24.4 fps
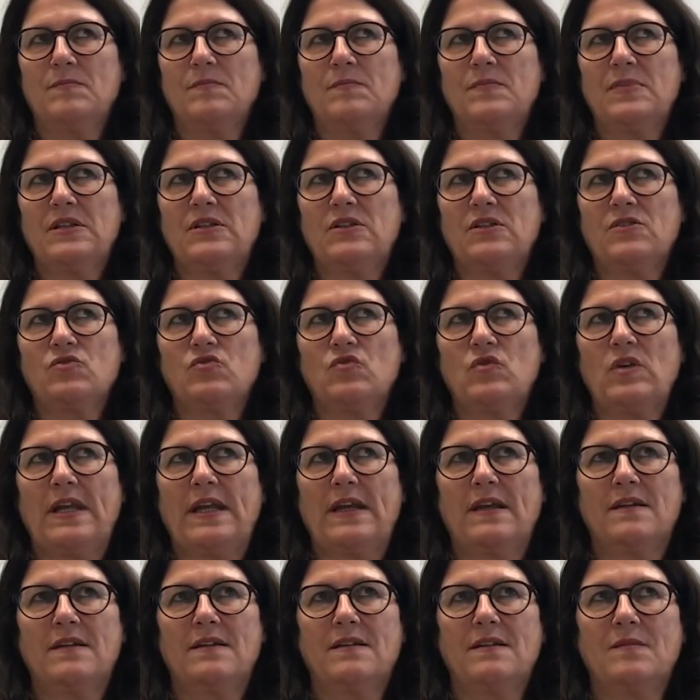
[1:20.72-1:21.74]
bin ja schon
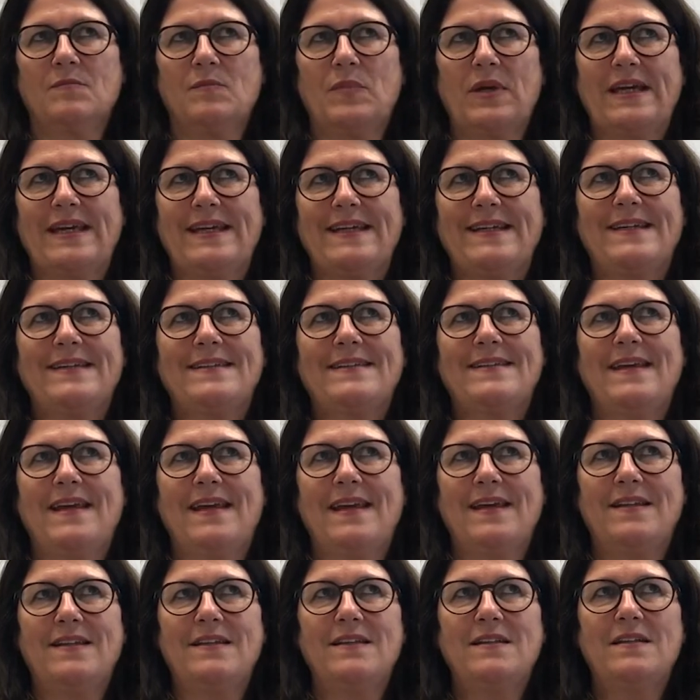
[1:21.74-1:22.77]
länger in dem Bereich
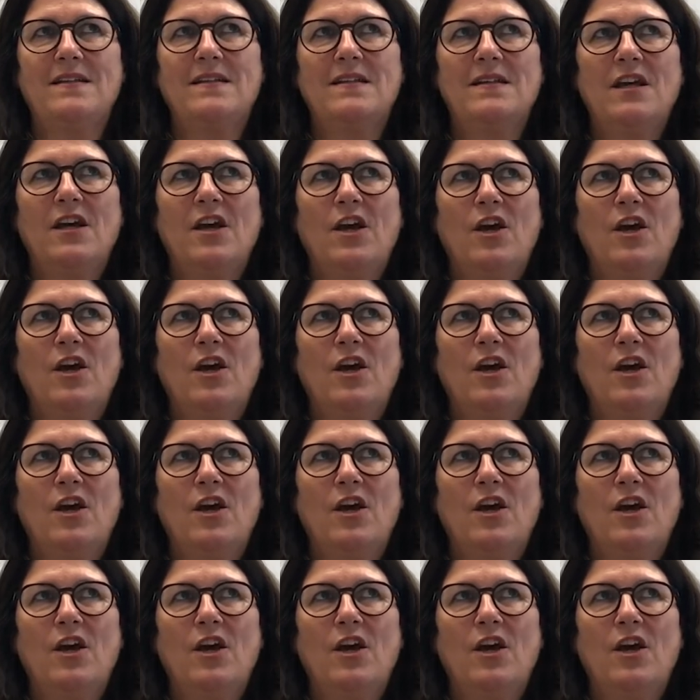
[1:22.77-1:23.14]
tätig